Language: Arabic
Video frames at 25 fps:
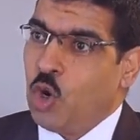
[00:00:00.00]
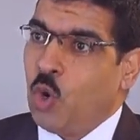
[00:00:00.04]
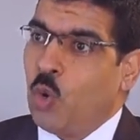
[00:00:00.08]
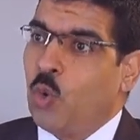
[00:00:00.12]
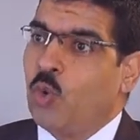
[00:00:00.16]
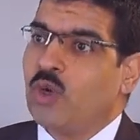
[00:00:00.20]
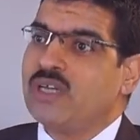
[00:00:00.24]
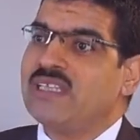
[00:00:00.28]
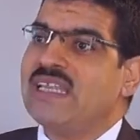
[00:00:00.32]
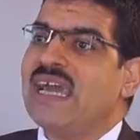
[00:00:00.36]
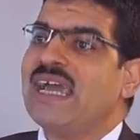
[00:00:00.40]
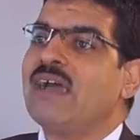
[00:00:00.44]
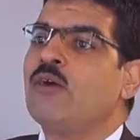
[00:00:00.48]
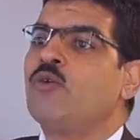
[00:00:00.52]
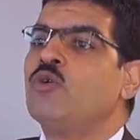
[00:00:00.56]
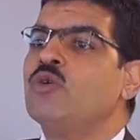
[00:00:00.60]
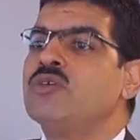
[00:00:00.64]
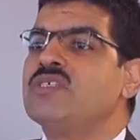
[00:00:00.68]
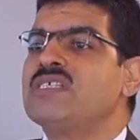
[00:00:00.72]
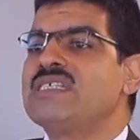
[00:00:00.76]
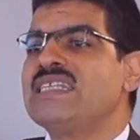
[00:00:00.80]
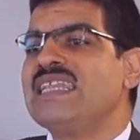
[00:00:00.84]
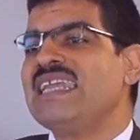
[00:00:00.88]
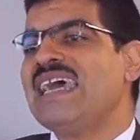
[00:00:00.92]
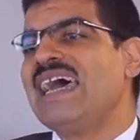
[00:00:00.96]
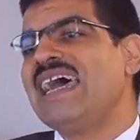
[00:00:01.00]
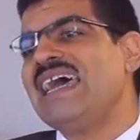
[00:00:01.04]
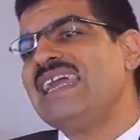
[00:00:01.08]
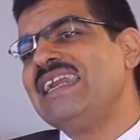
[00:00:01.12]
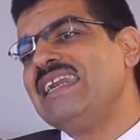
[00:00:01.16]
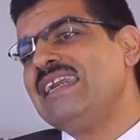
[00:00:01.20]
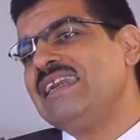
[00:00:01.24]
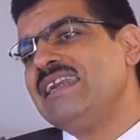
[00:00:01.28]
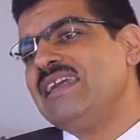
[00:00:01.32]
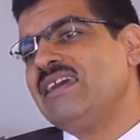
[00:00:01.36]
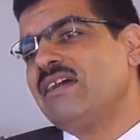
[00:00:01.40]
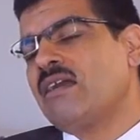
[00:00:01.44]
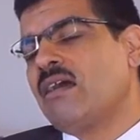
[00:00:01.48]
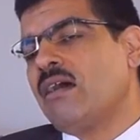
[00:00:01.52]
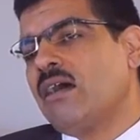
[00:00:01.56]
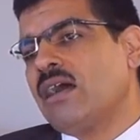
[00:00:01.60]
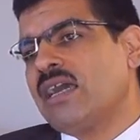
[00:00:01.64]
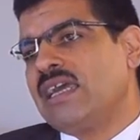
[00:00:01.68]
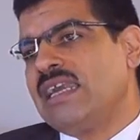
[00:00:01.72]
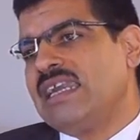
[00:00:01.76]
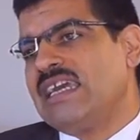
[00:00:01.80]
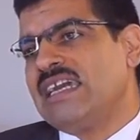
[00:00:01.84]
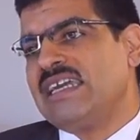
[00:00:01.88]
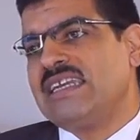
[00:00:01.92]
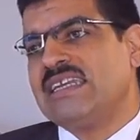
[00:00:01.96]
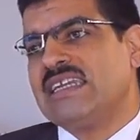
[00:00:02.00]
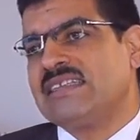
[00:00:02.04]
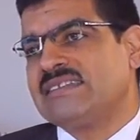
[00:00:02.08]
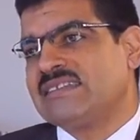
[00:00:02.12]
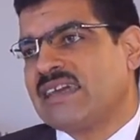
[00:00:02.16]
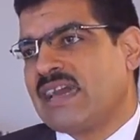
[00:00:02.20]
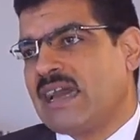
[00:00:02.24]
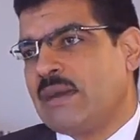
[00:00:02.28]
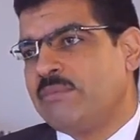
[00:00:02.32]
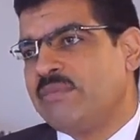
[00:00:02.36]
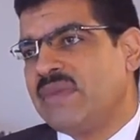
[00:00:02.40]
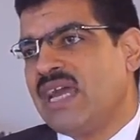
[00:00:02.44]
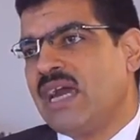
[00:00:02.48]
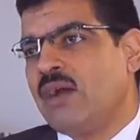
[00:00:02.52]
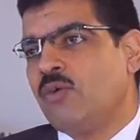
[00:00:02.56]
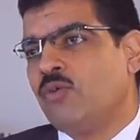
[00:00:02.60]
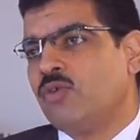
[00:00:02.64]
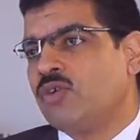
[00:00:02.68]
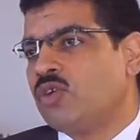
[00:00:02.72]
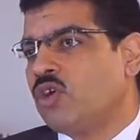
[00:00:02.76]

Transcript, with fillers: وده خذلان لراجل احنا انتخبناه